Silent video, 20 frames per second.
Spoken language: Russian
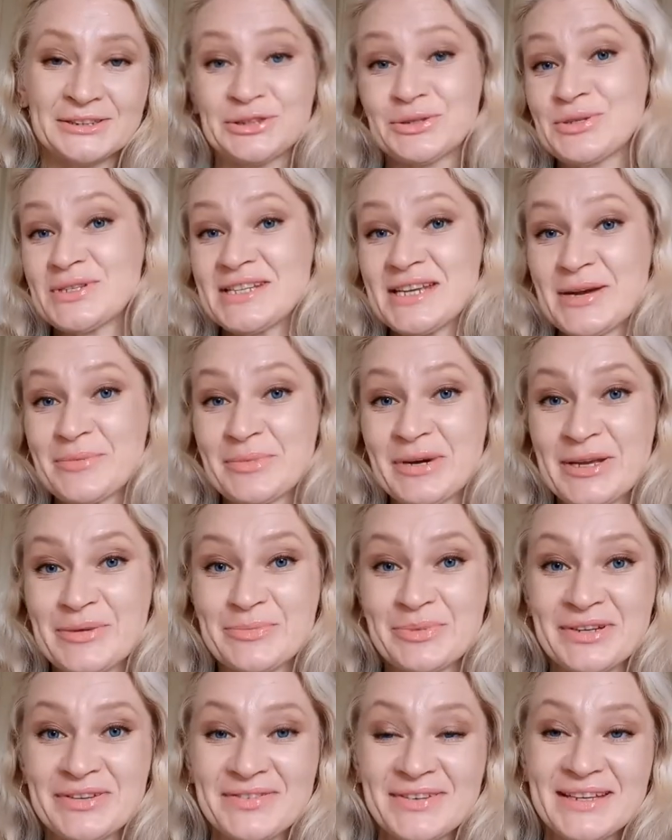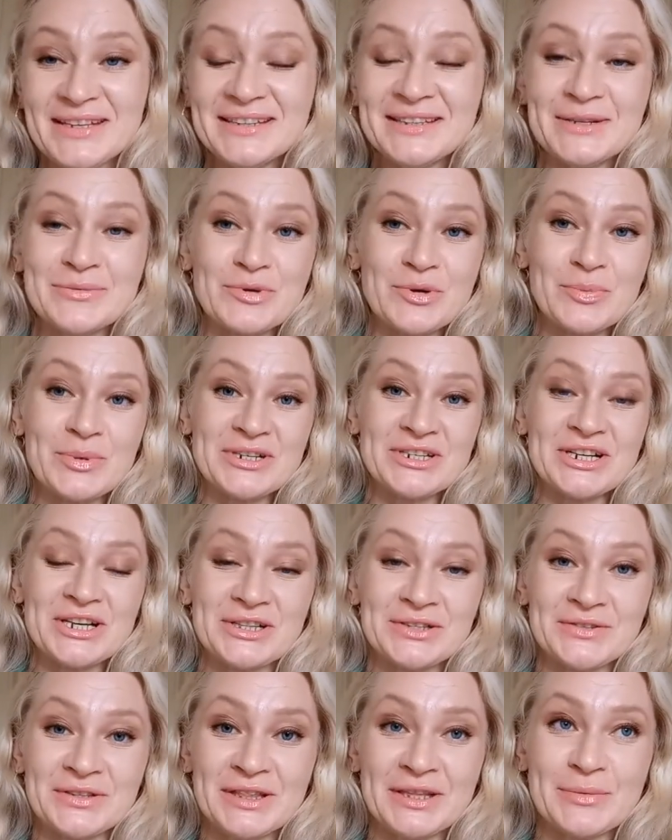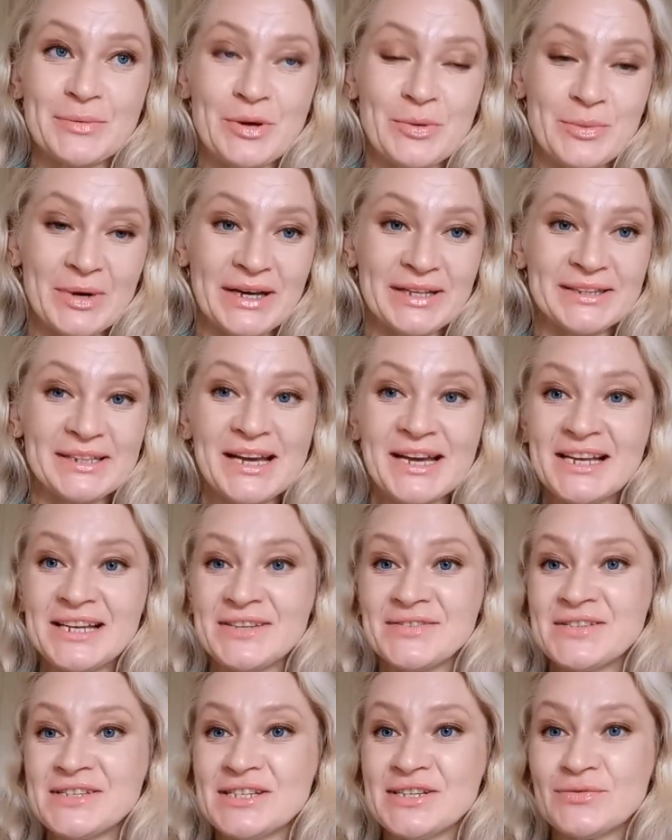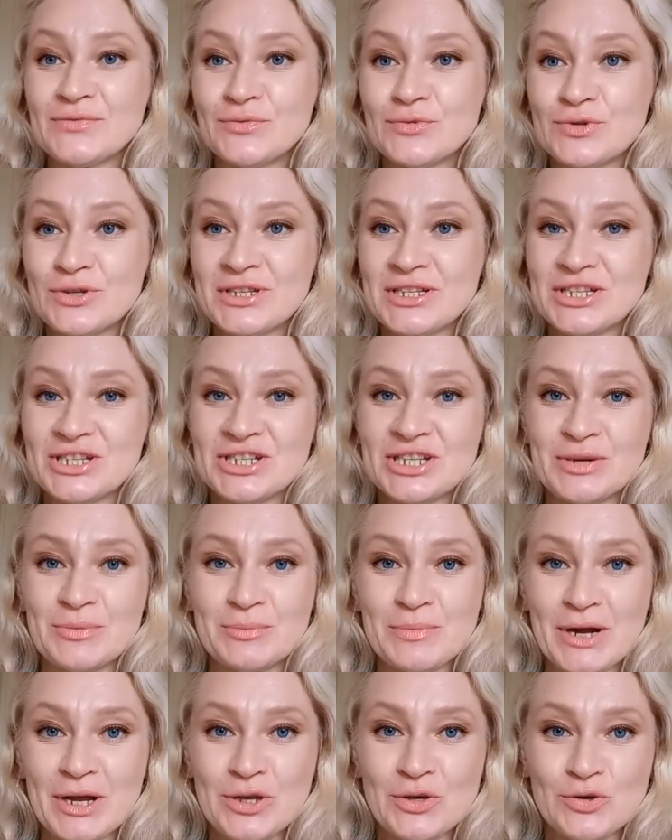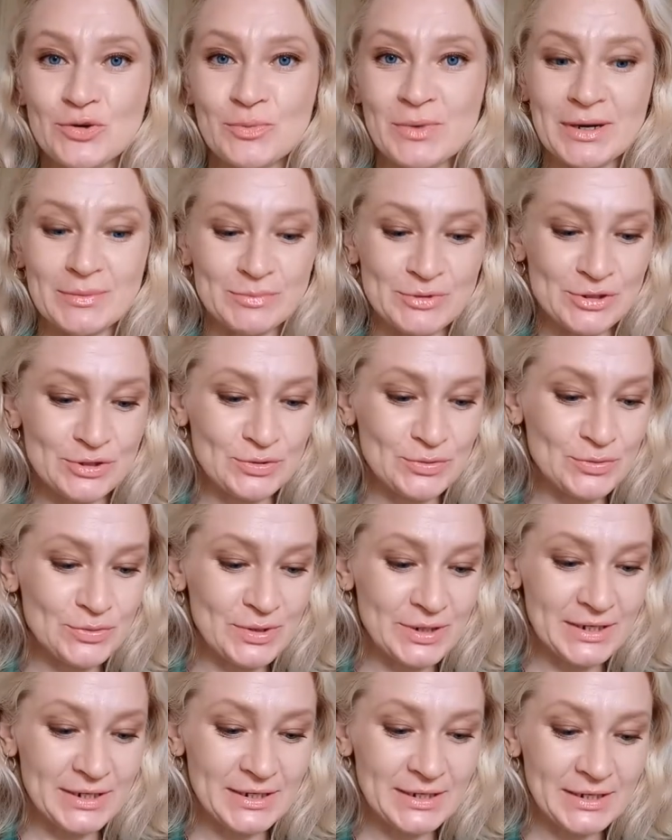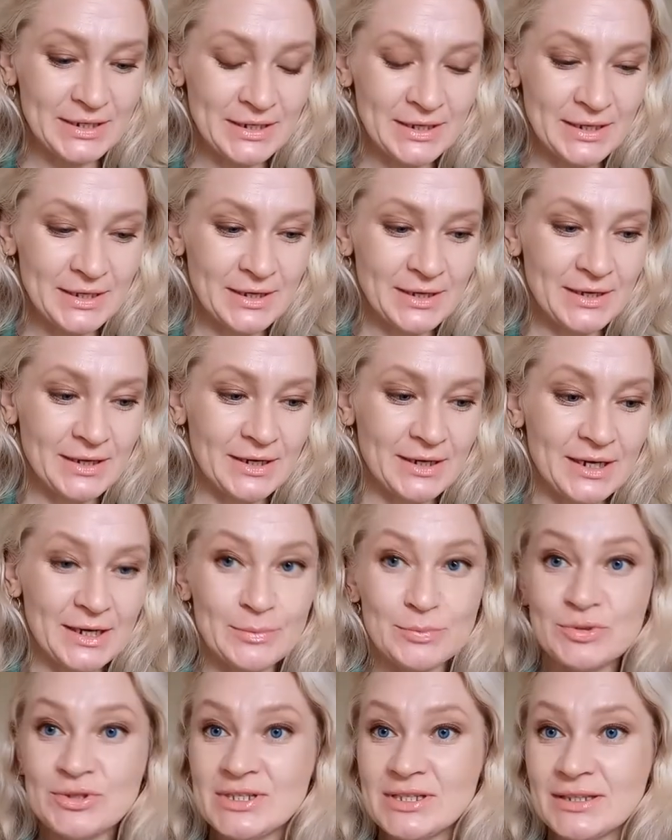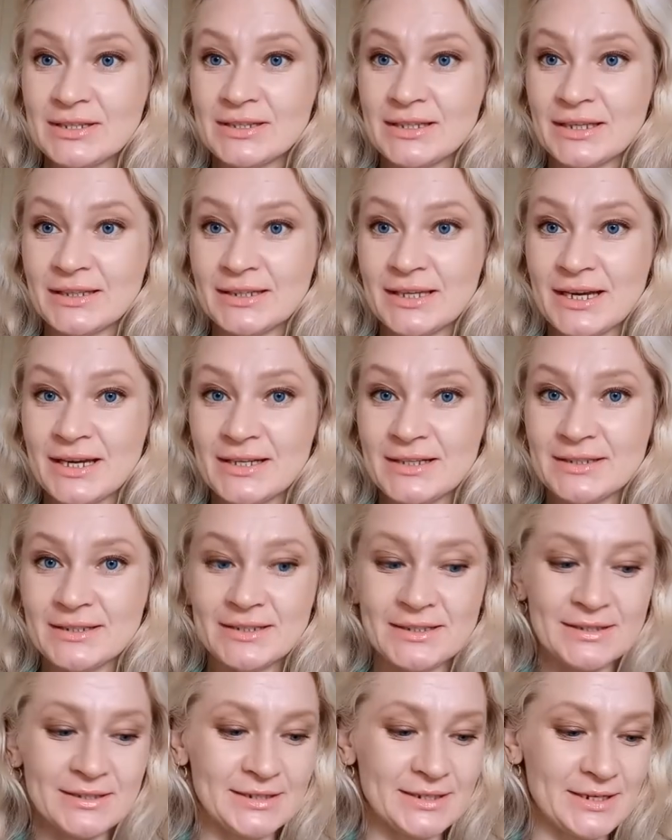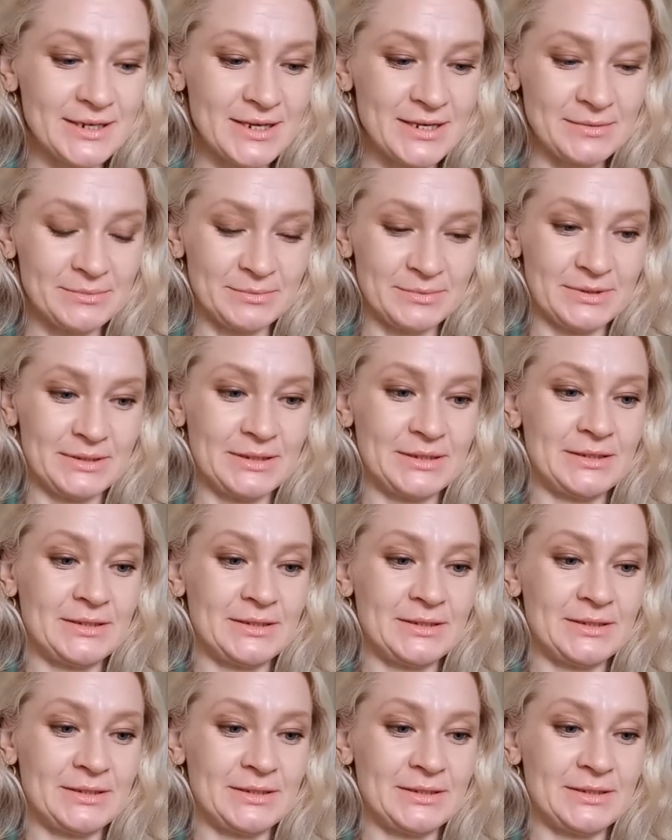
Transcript: Друзья мои, привет! Добро пожаловать на моем канале. В сегодняшнем моем обзоре а, будет тональный крем.